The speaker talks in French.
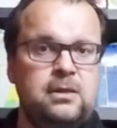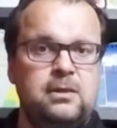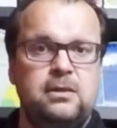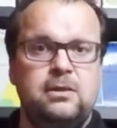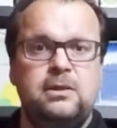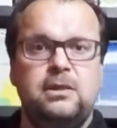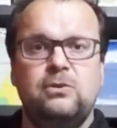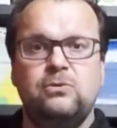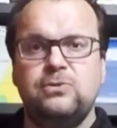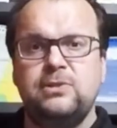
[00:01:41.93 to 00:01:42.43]

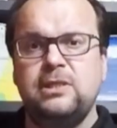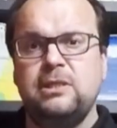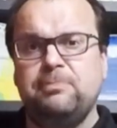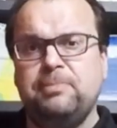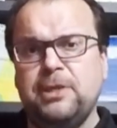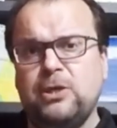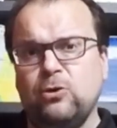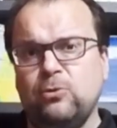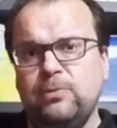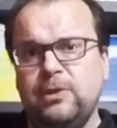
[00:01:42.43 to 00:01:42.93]
Il y a aussi des
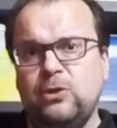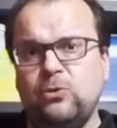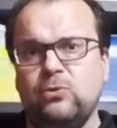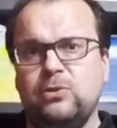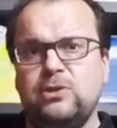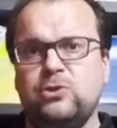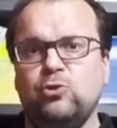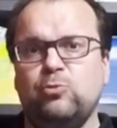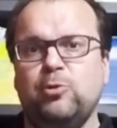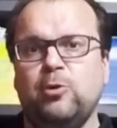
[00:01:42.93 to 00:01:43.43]
picots
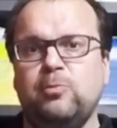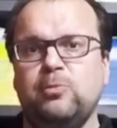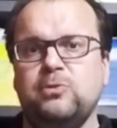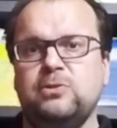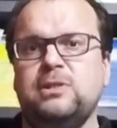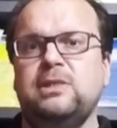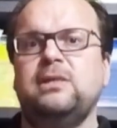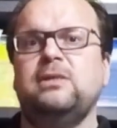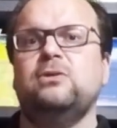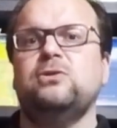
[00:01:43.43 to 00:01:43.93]
qui sont
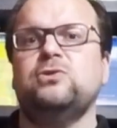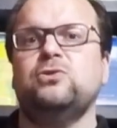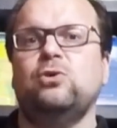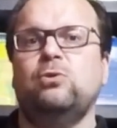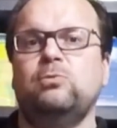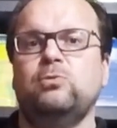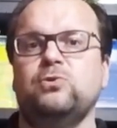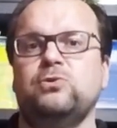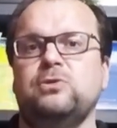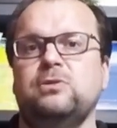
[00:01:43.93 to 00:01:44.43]
proposés sans
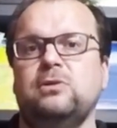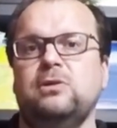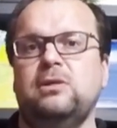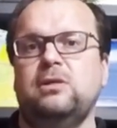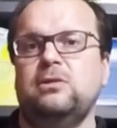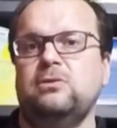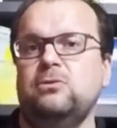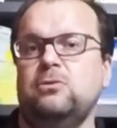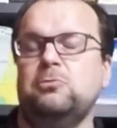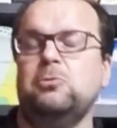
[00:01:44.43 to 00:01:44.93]
mousse
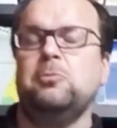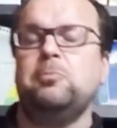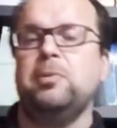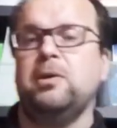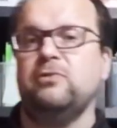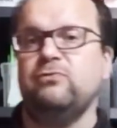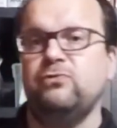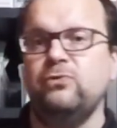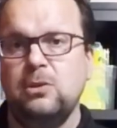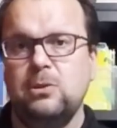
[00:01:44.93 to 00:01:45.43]
de mon
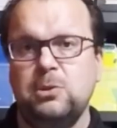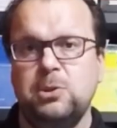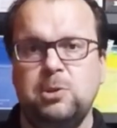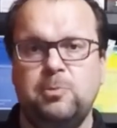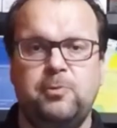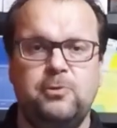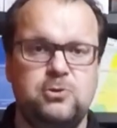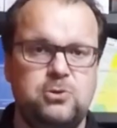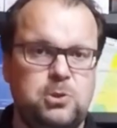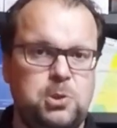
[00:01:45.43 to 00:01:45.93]
point de vue, je
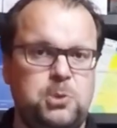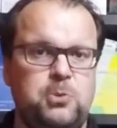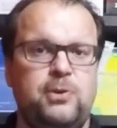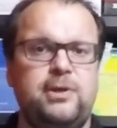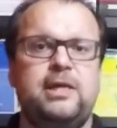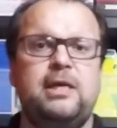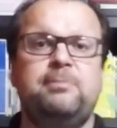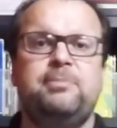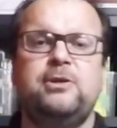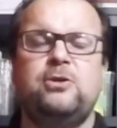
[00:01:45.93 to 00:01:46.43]
pense que jouer
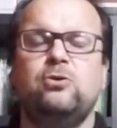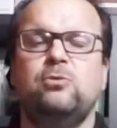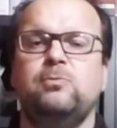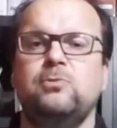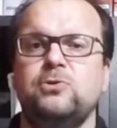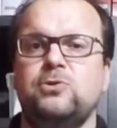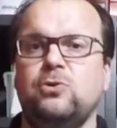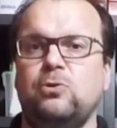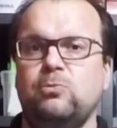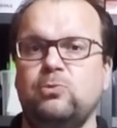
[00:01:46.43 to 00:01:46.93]
avec un picot
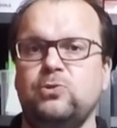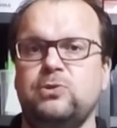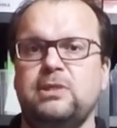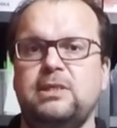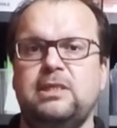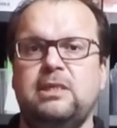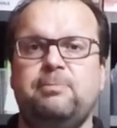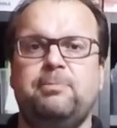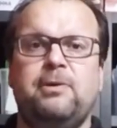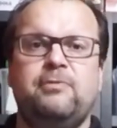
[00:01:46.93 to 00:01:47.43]
sans mousse
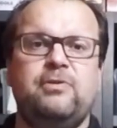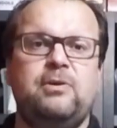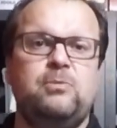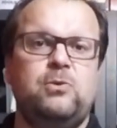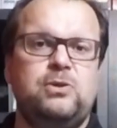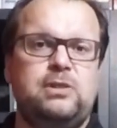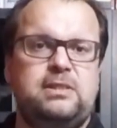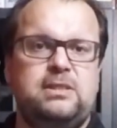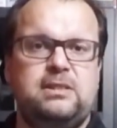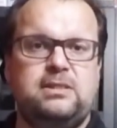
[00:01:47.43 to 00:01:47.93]
n'est pas
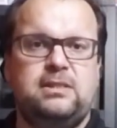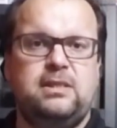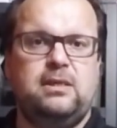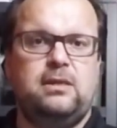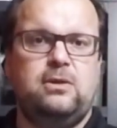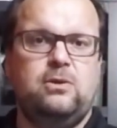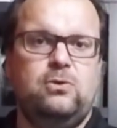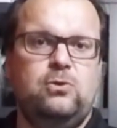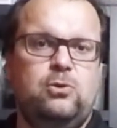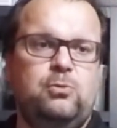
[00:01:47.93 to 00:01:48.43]
vraiment
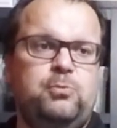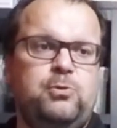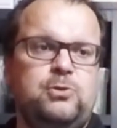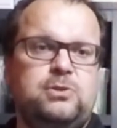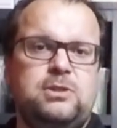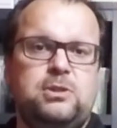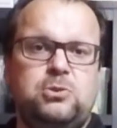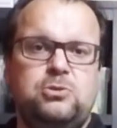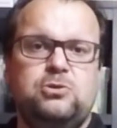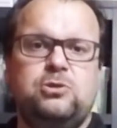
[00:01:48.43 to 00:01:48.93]
nécessaire. Le but,
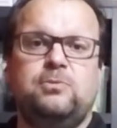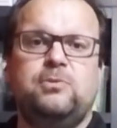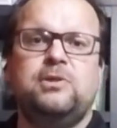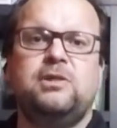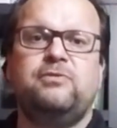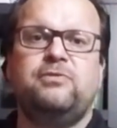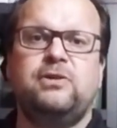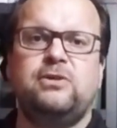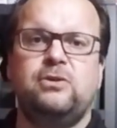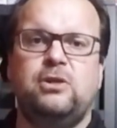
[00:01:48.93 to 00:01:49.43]
c'est justement
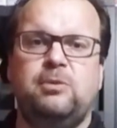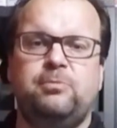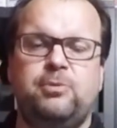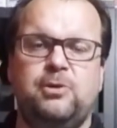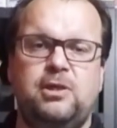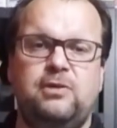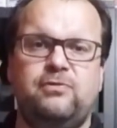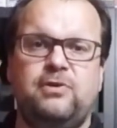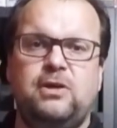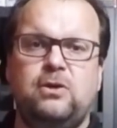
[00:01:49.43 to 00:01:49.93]
d'avoir de la
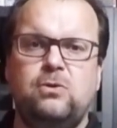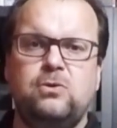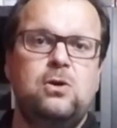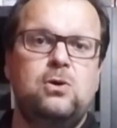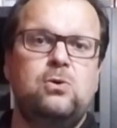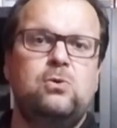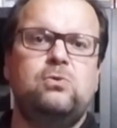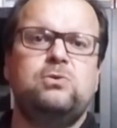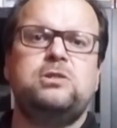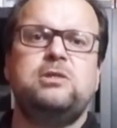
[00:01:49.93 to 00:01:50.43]
polyvalence,
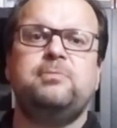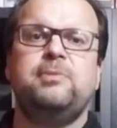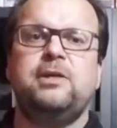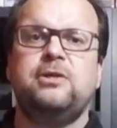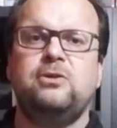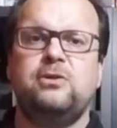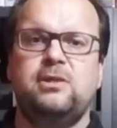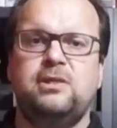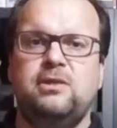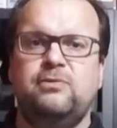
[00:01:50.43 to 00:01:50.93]
aussi bien
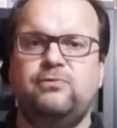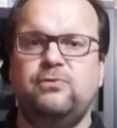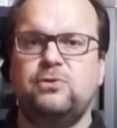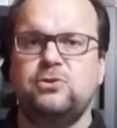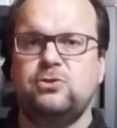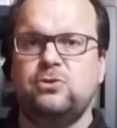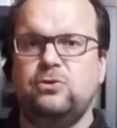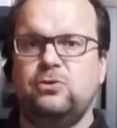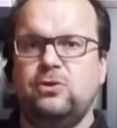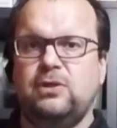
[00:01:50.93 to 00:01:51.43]
dans la
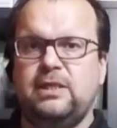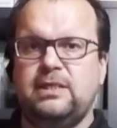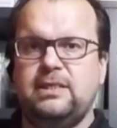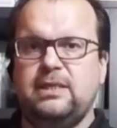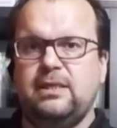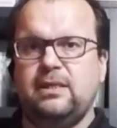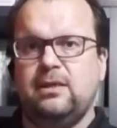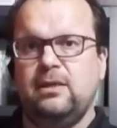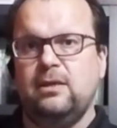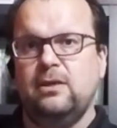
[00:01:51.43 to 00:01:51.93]
défense que dans
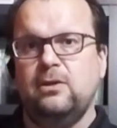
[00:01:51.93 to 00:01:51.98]
l'attaque.